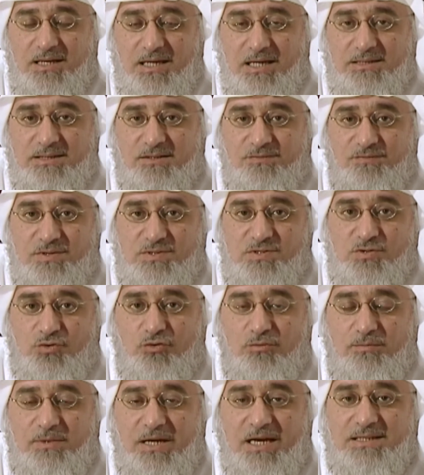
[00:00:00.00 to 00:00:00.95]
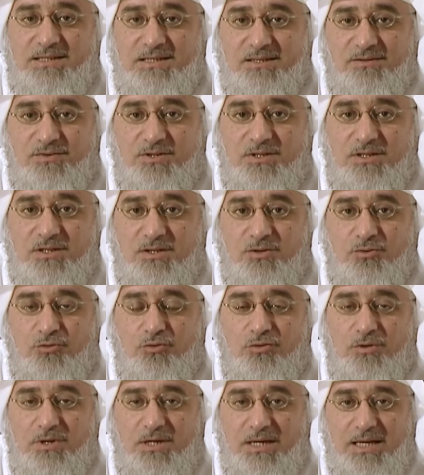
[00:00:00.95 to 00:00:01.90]
ايضا في صعوبه حتى في
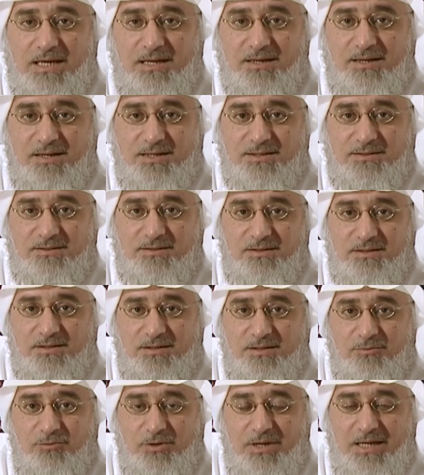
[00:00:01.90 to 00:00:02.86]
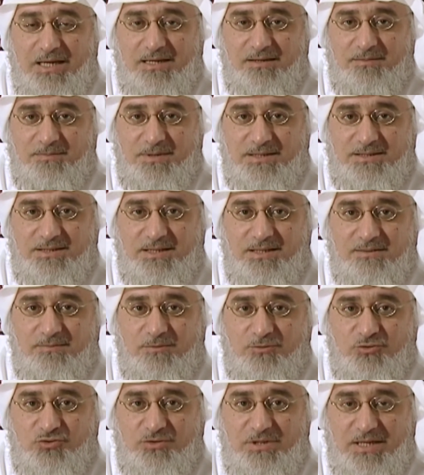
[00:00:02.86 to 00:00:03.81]
ظهور الاعراض آه، والعلامات اللي
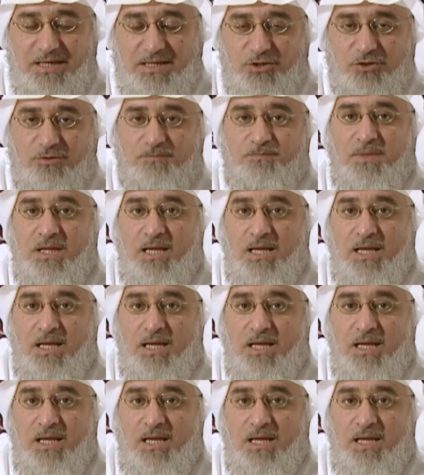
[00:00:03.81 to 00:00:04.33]
موجوده عليهم